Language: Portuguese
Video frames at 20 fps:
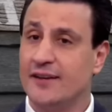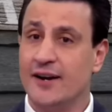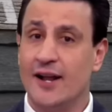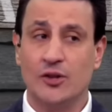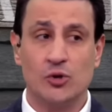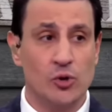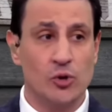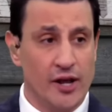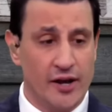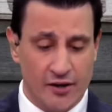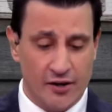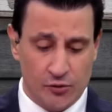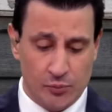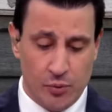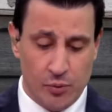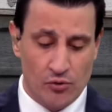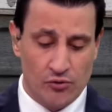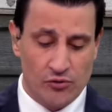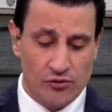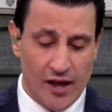senador é
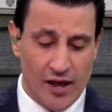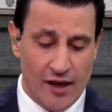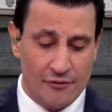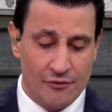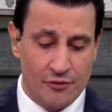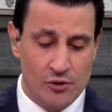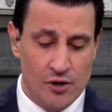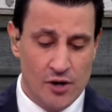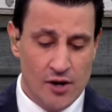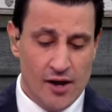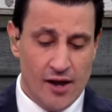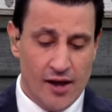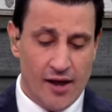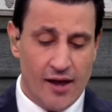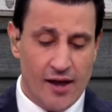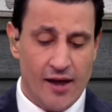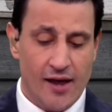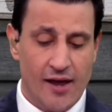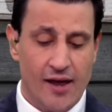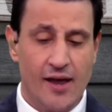responsável
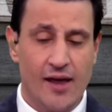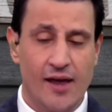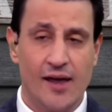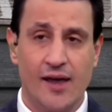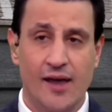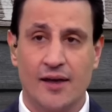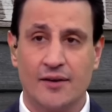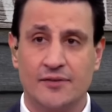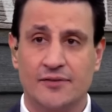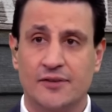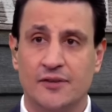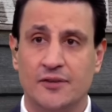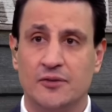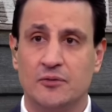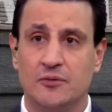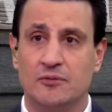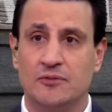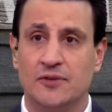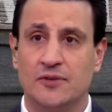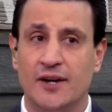é, é,
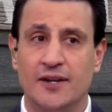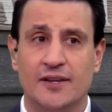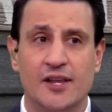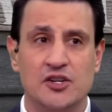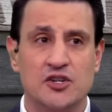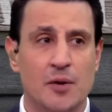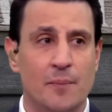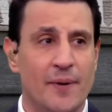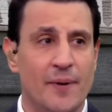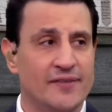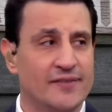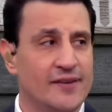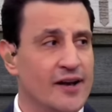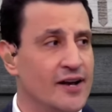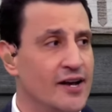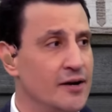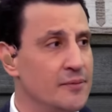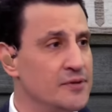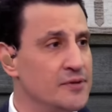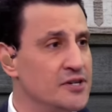se, se ele deixa passar
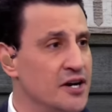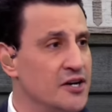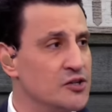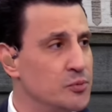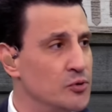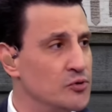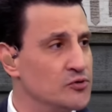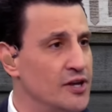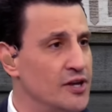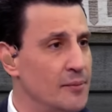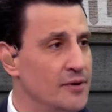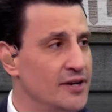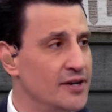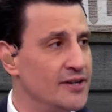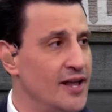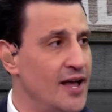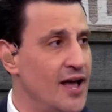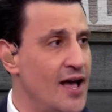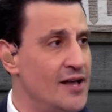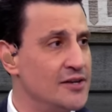crime de
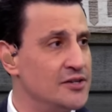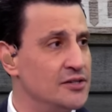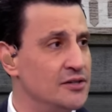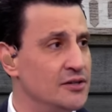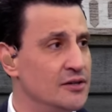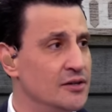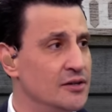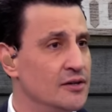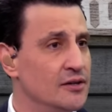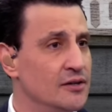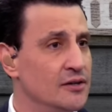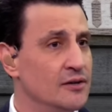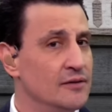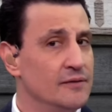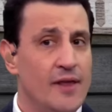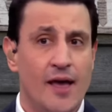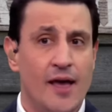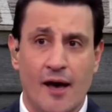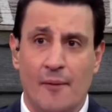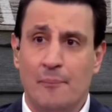responsabilidade.
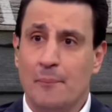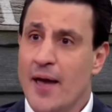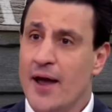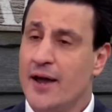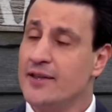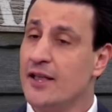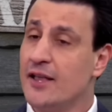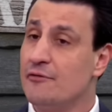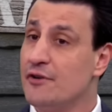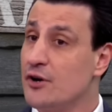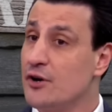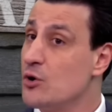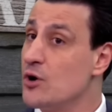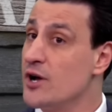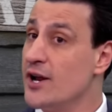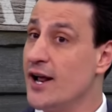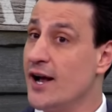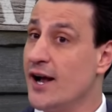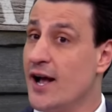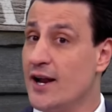Né? A PEC da
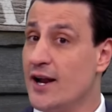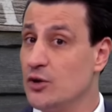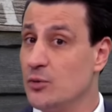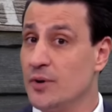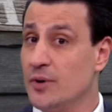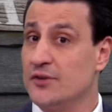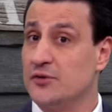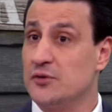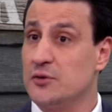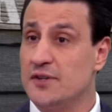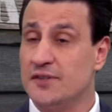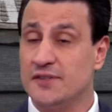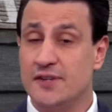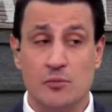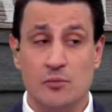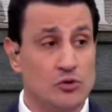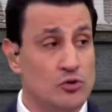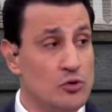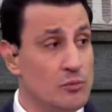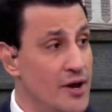vergonha na cara no Brasil ia
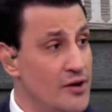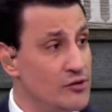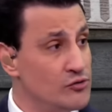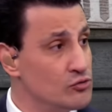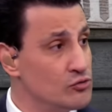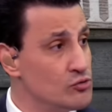ser muito mais